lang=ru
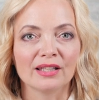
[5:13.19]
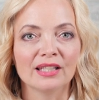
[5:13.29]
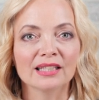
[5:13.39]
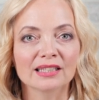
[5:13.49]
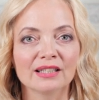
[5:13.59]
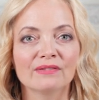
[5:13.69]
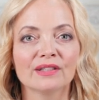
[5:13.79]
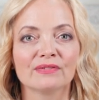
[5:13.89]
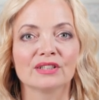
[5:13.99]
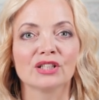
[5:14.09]
если
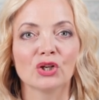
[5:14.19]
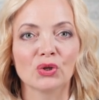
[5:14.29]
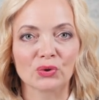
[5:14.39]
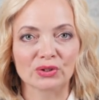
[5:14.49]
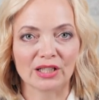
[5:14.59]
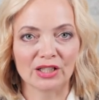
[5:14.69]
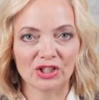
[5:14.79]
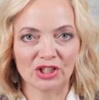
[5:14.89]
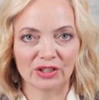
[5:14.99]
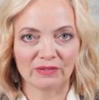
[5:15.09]
вы всерьез
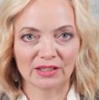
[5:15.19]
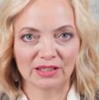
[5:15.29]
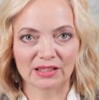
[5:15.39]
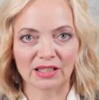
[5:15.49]
рассчитываете